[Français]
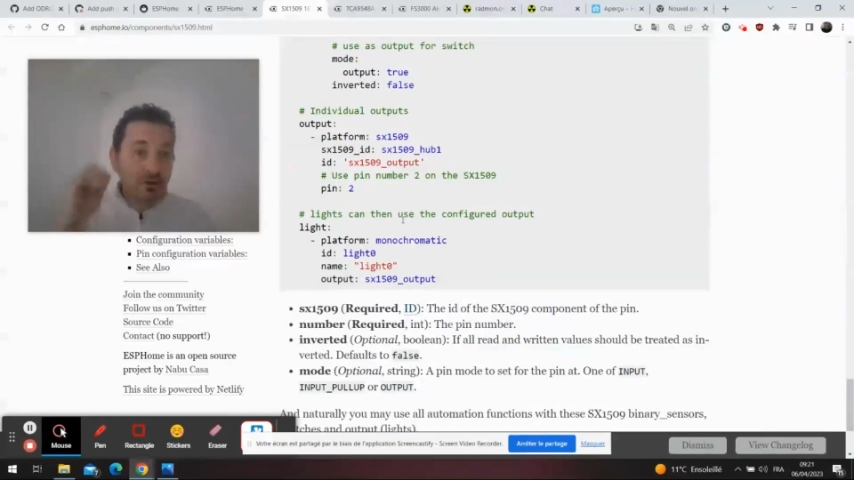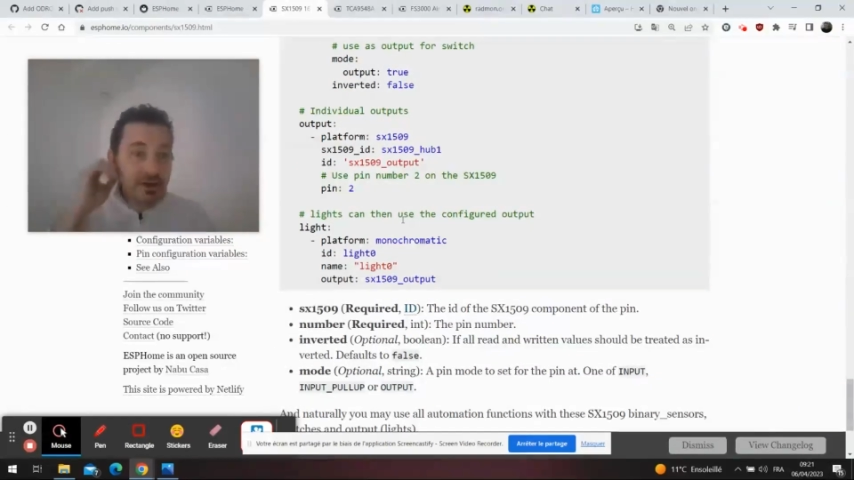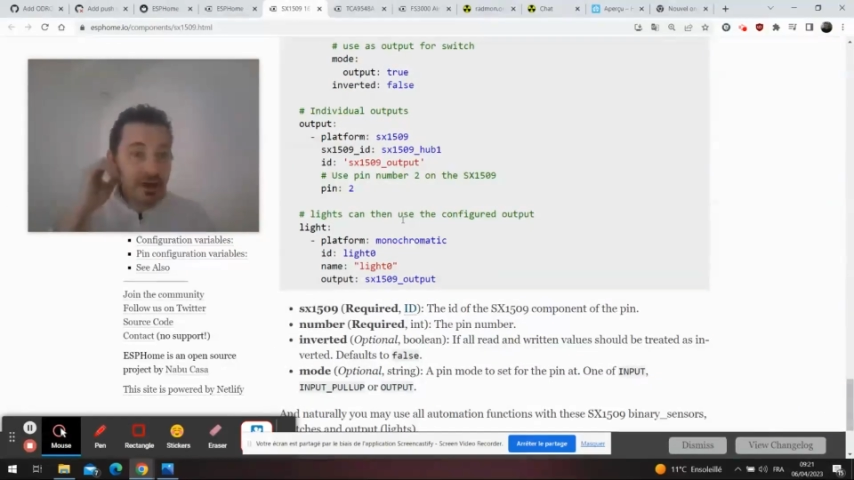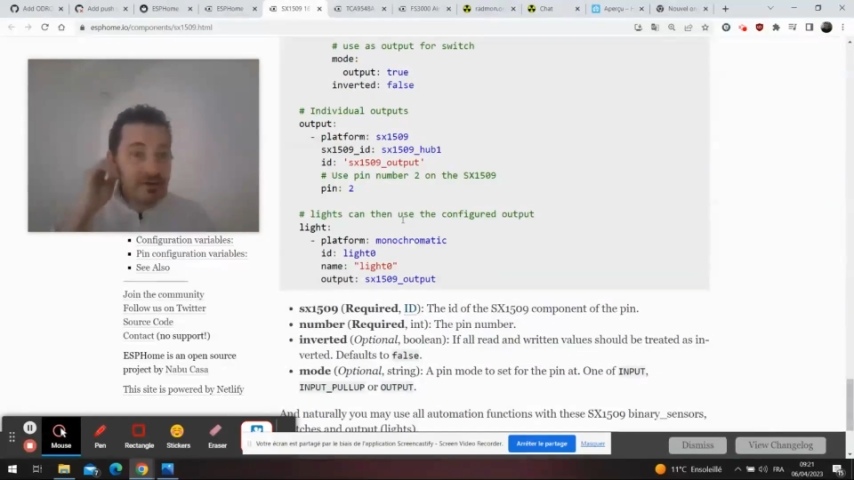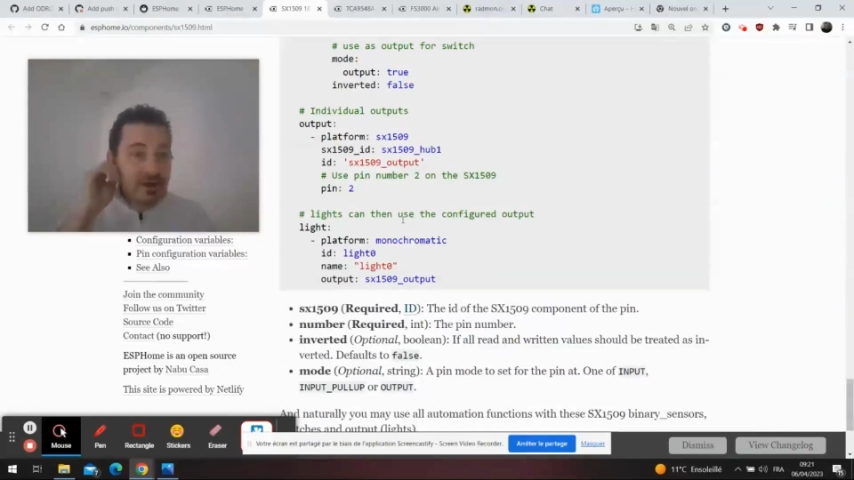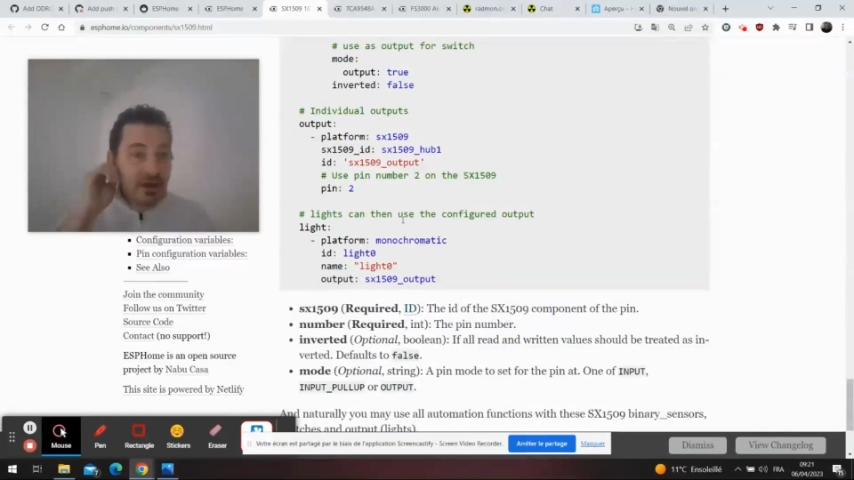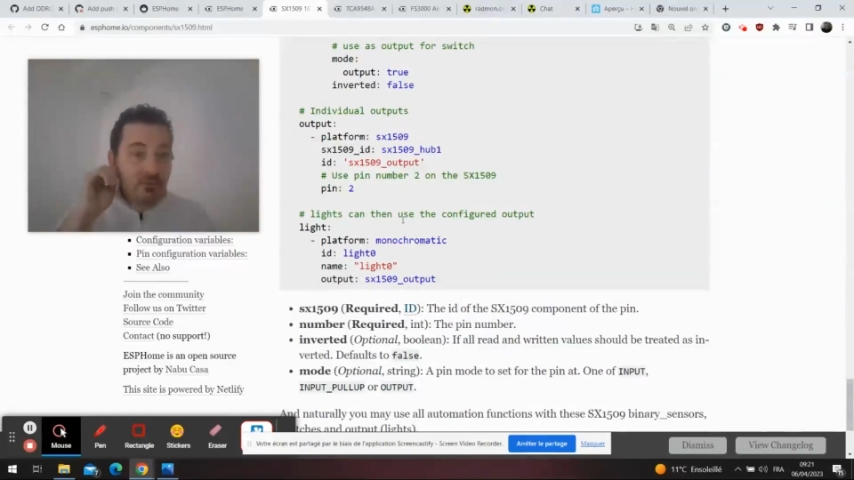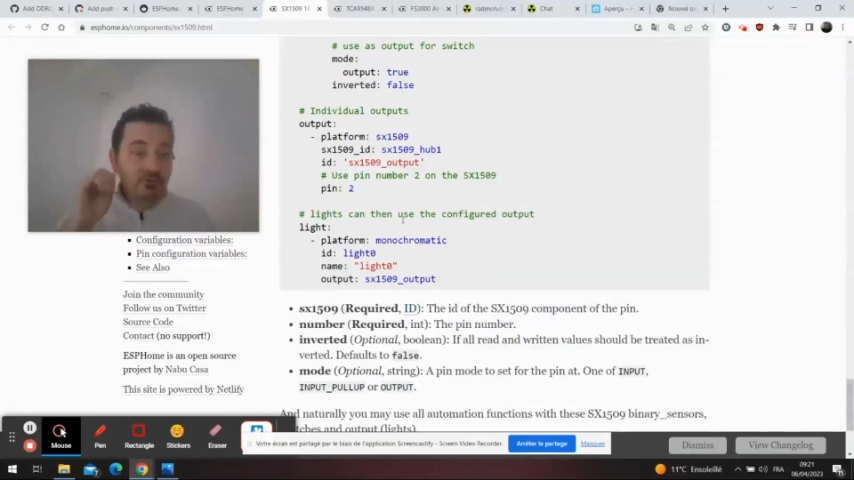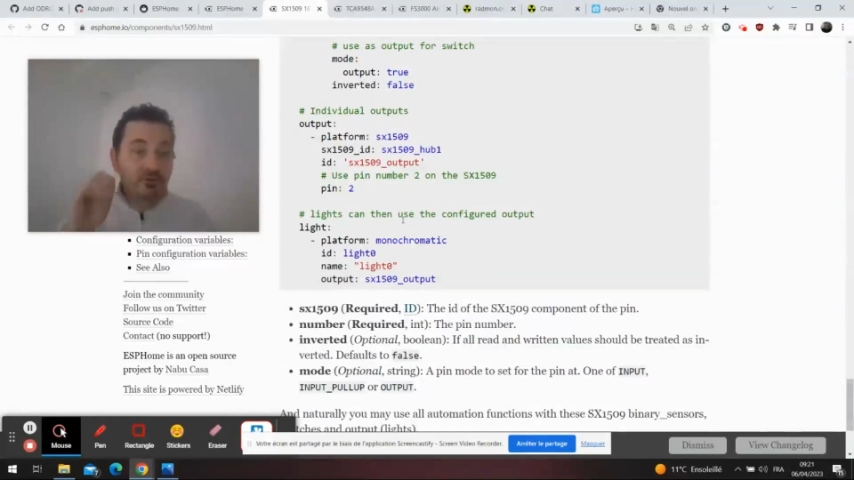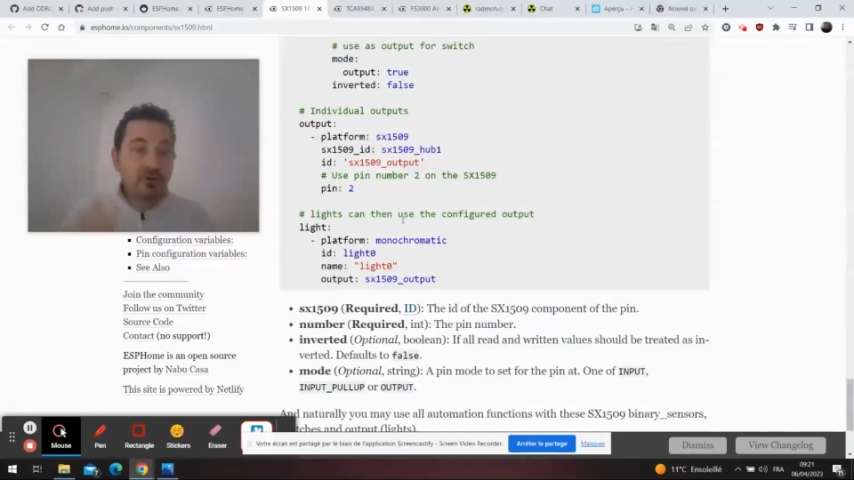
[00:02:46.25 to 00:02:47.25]
grader un
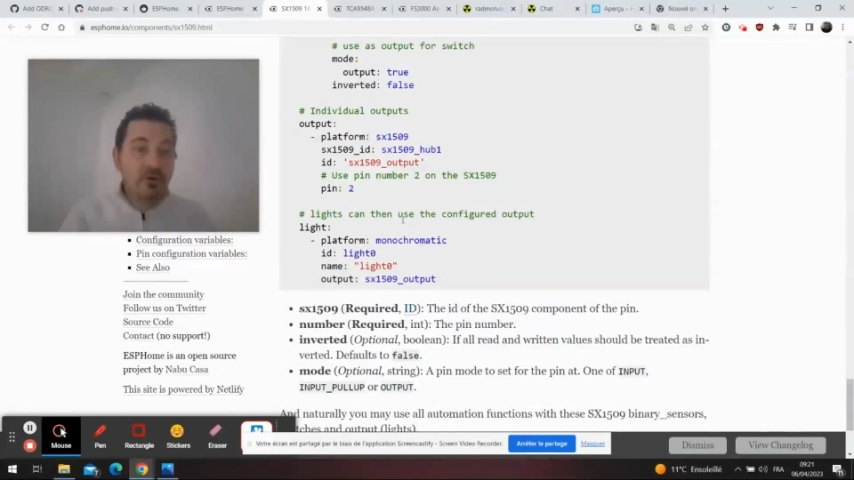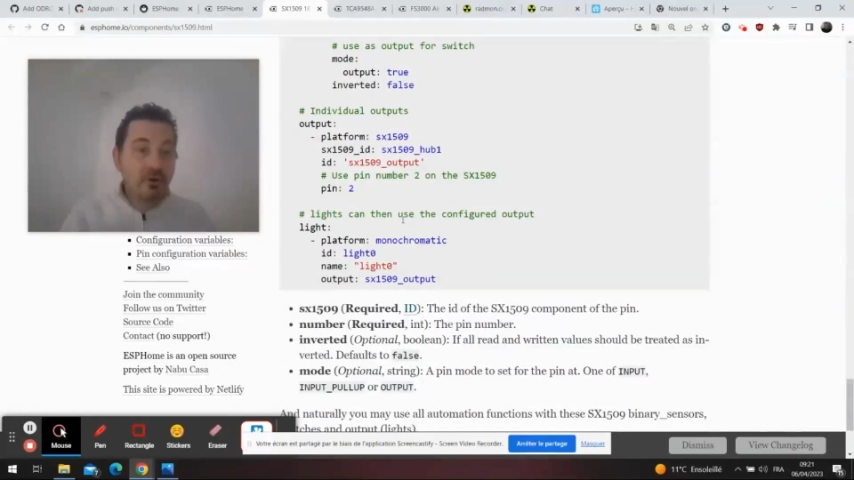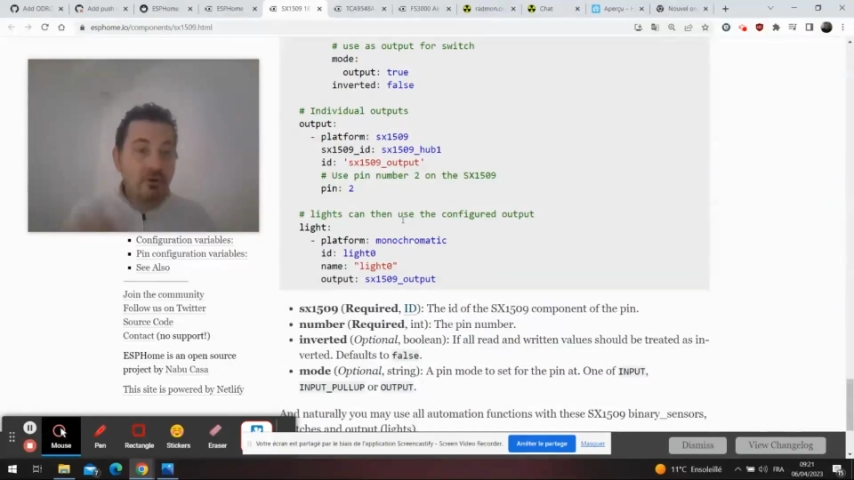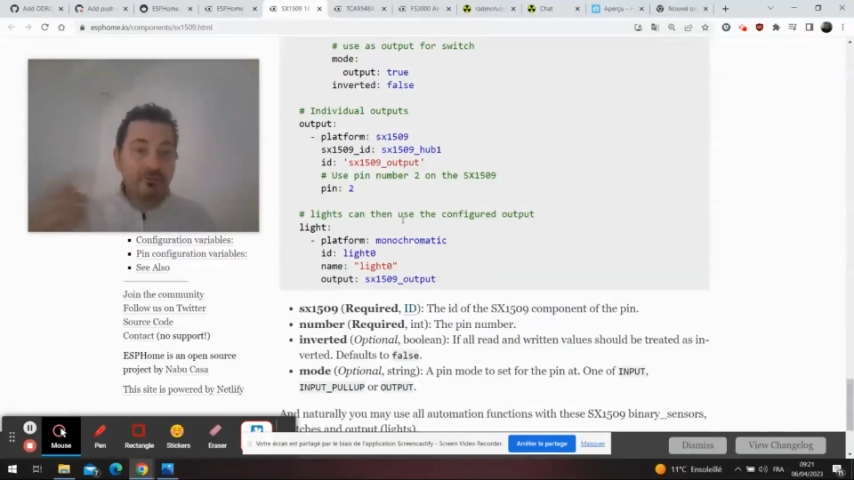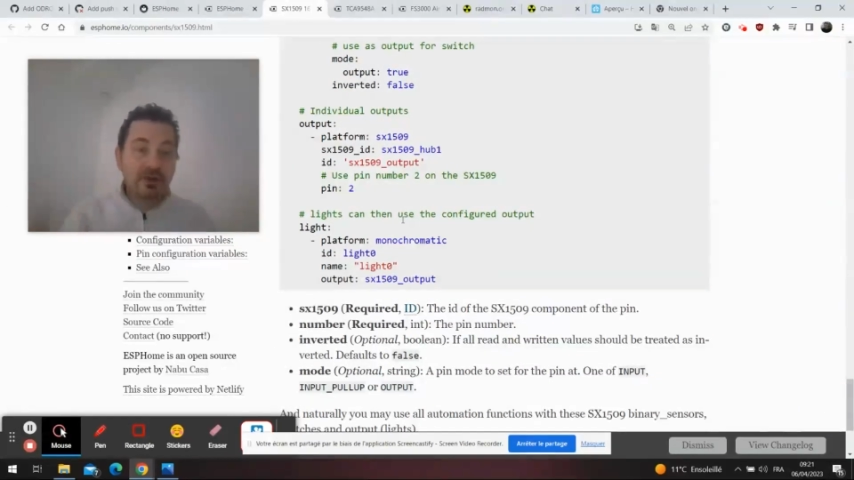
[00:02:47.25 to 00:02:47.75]
moteur,